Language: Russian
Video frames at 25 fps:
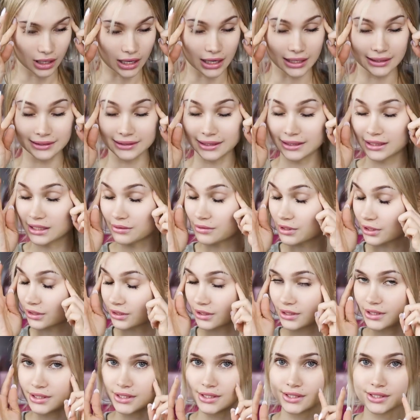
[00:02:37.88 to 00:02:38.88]
одна,
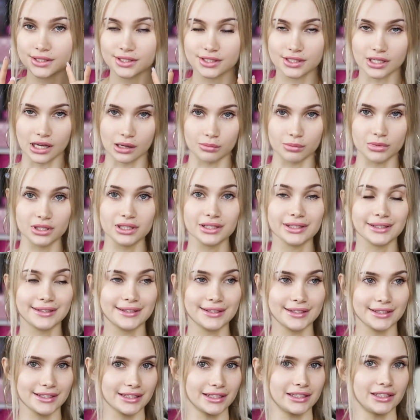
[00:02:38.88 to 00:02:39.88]
наверное, из самых
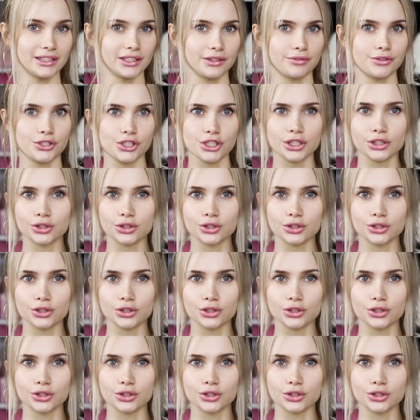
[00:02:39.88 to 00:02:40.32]
гениальных вещей,